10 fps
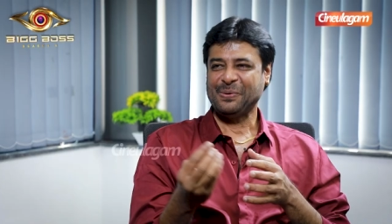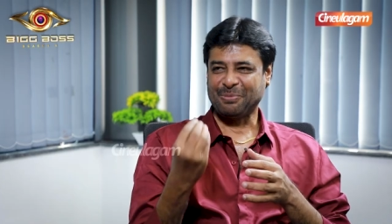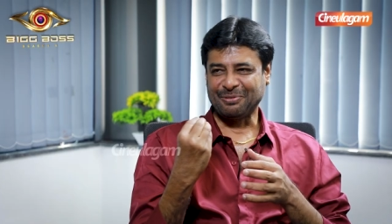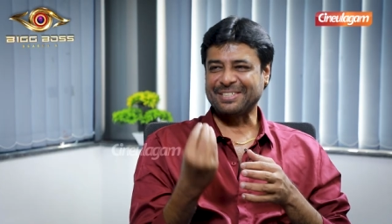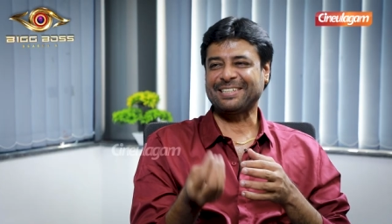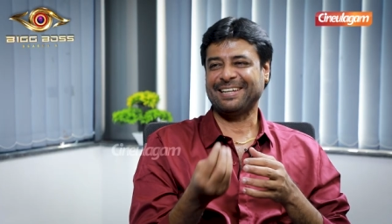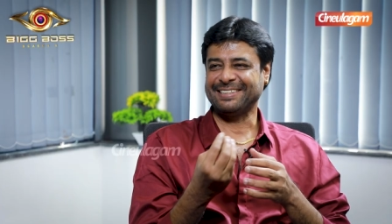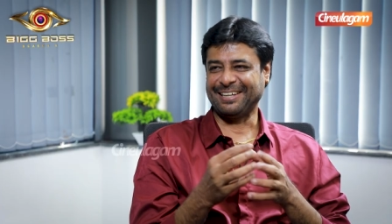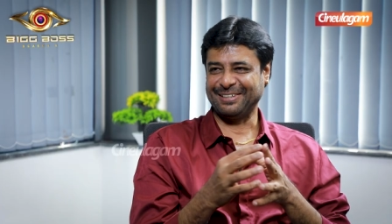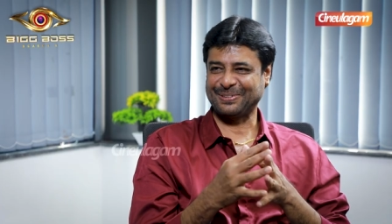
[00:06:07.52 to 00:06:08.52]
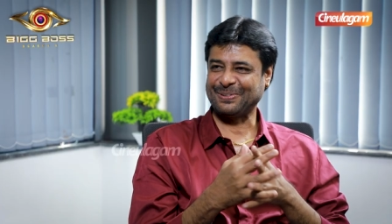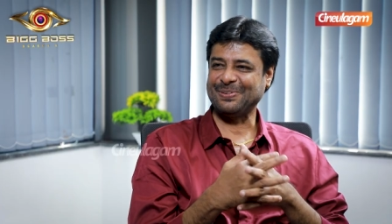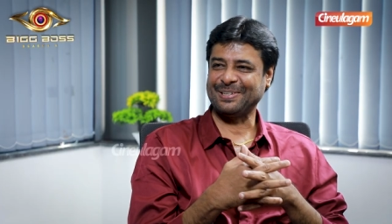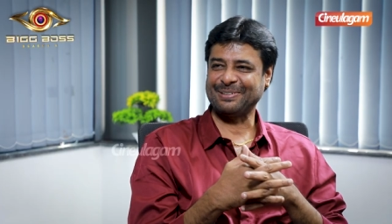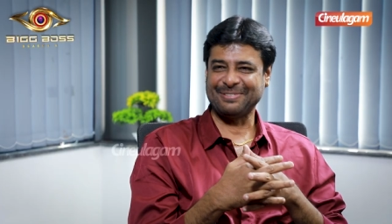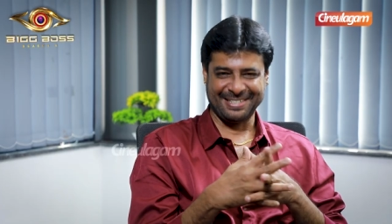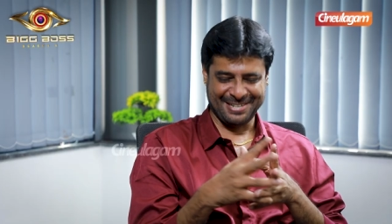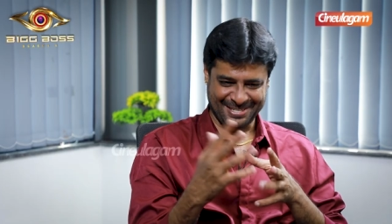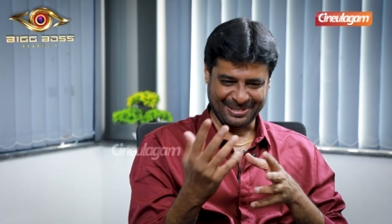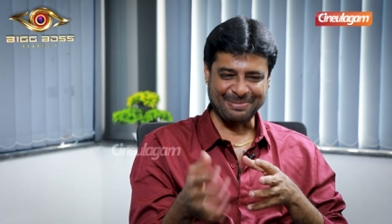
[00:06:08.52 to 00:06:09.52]
ப்ரொஃபஸராக இருந்தால் என்ன சொல்லுவாங்க
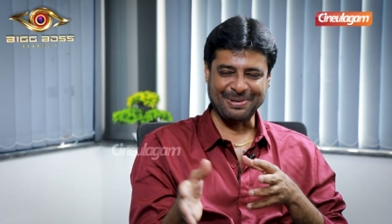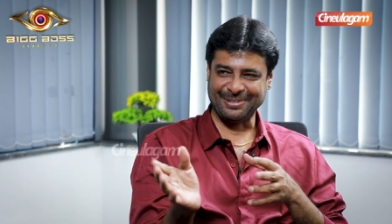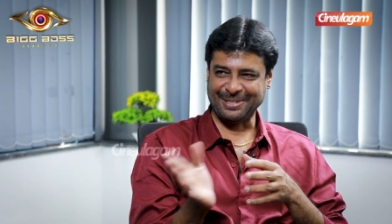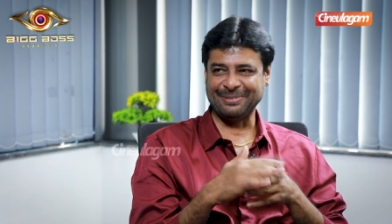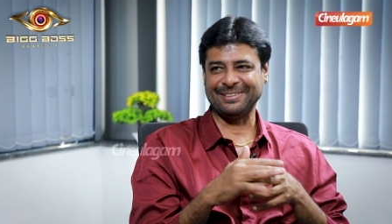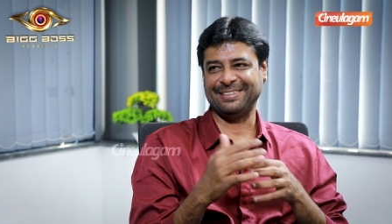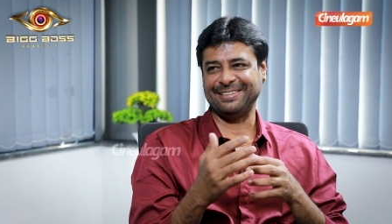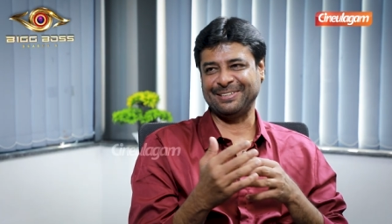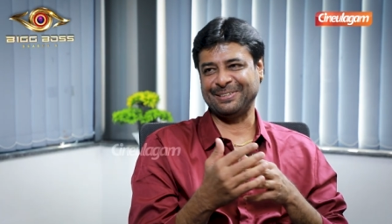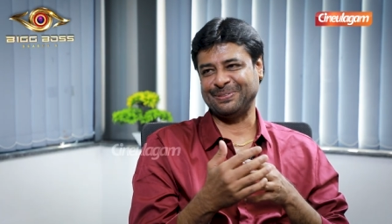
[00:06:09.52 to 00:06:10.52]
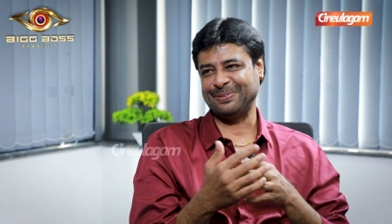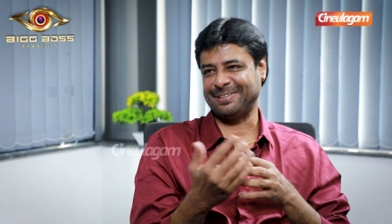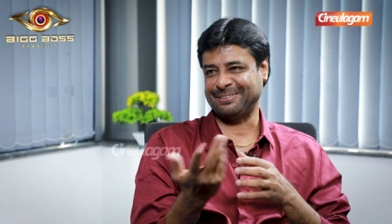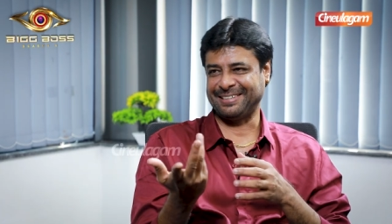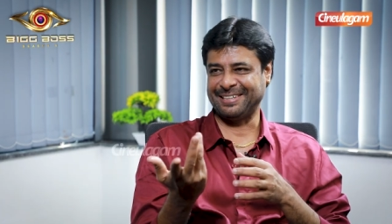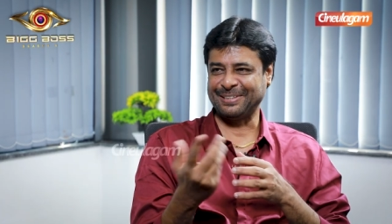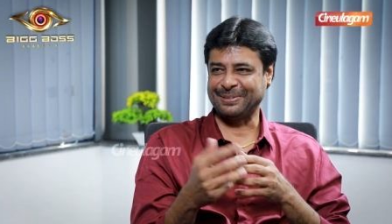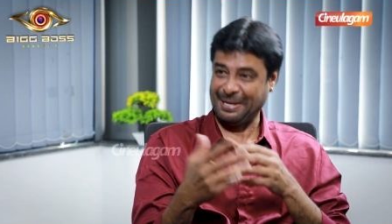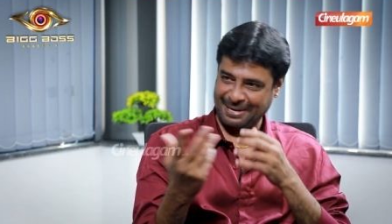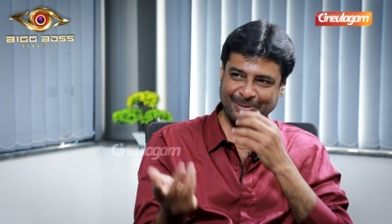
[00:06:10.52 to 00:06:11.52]
வேண்டாம் சினிமா வேண்டாம் வந்துருந்தான்னு சொல்லுவாங்க வேறு
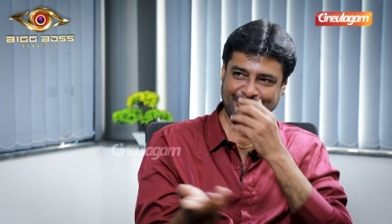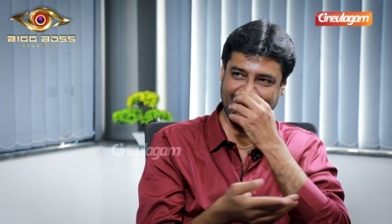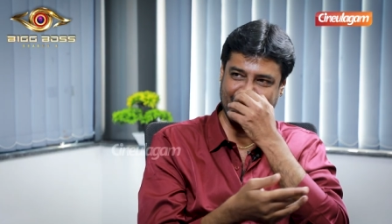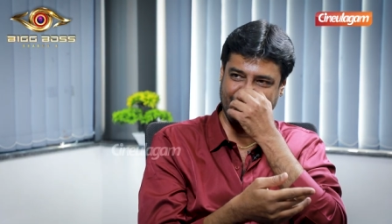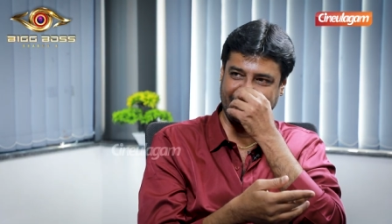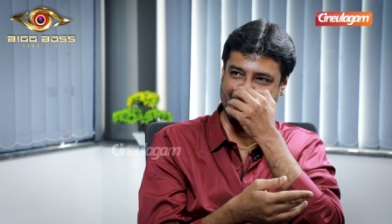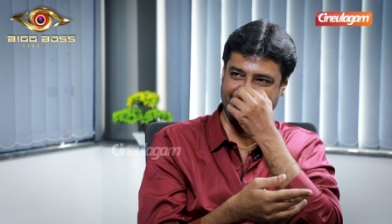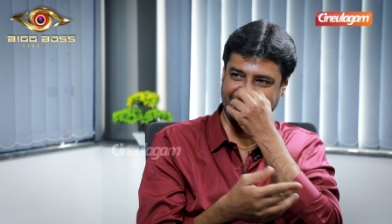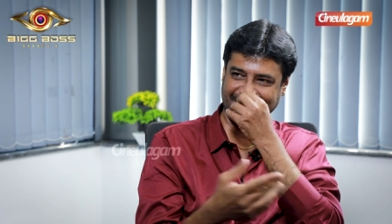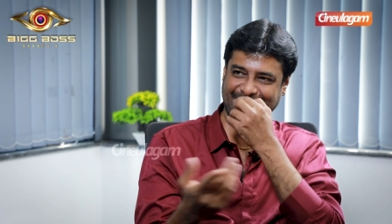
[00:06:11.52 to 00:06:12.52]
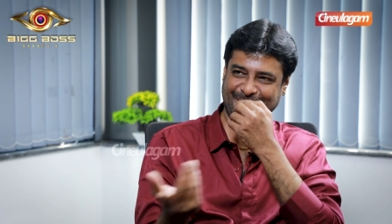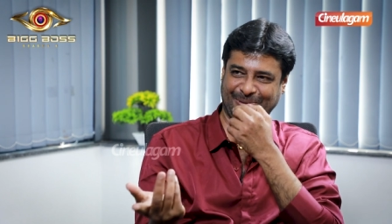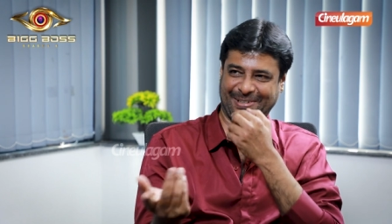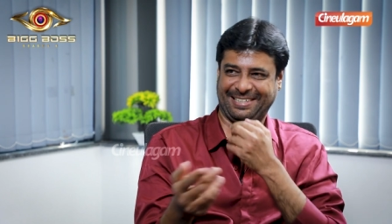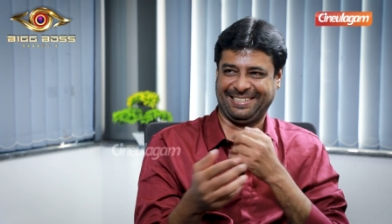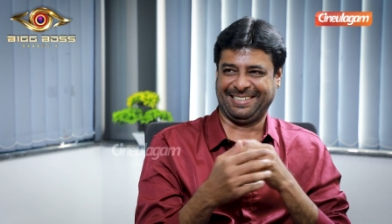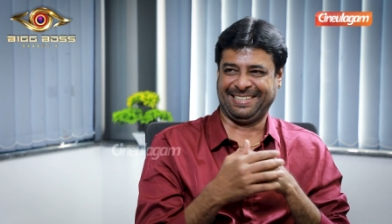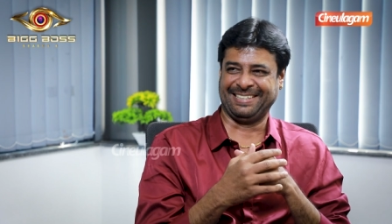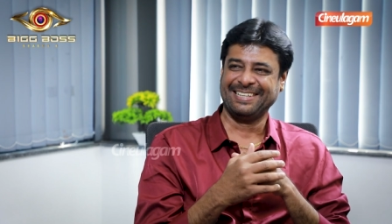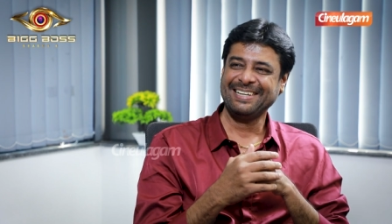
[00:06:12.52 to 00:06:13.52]
இன்றைக்கி இன்றைக்கி சொன்னாலும் படி படின்னு தான்
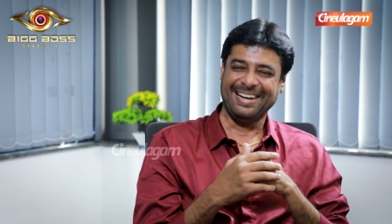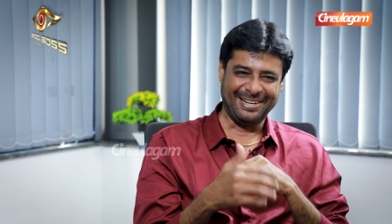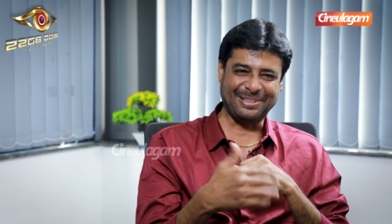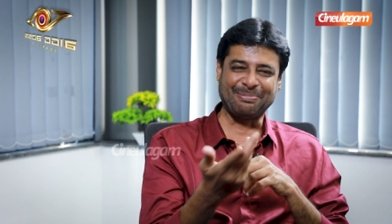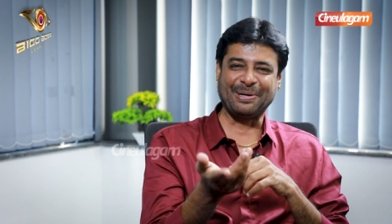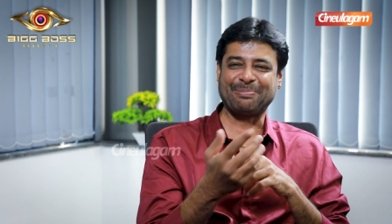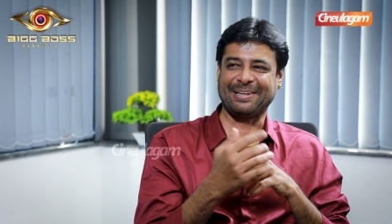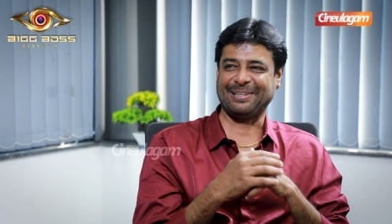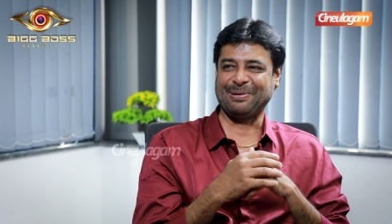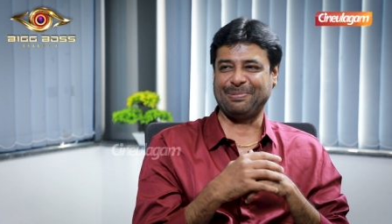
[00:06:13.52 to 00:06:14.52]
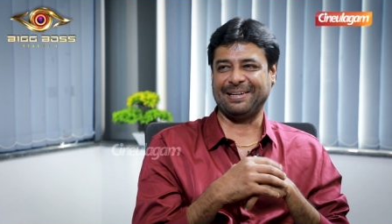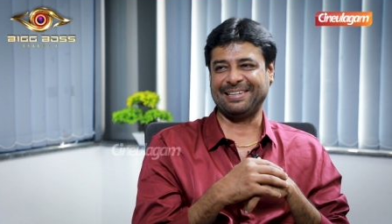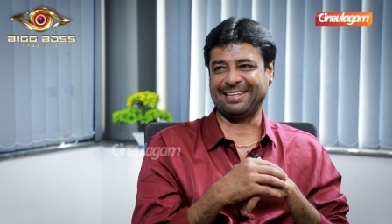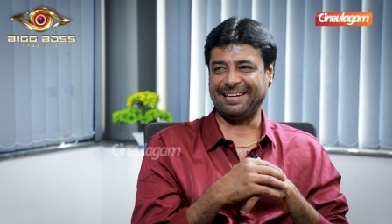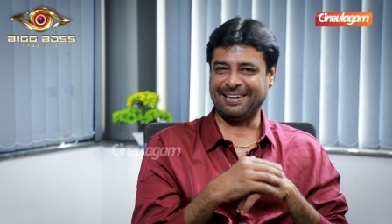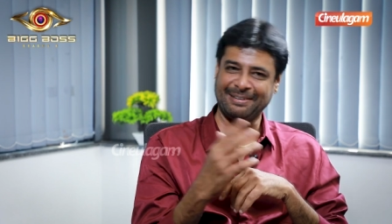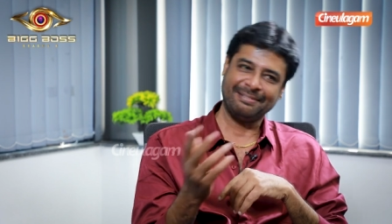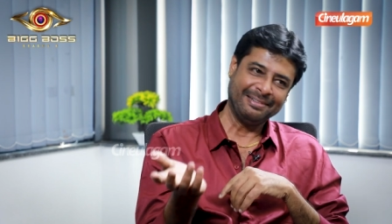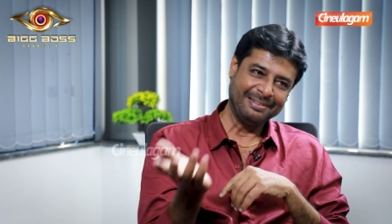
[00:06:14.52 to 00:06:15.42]
சொல்கிறாங்க அடுத்த படிப்புக்கு ஏதோ பாருங்க இல்லைனா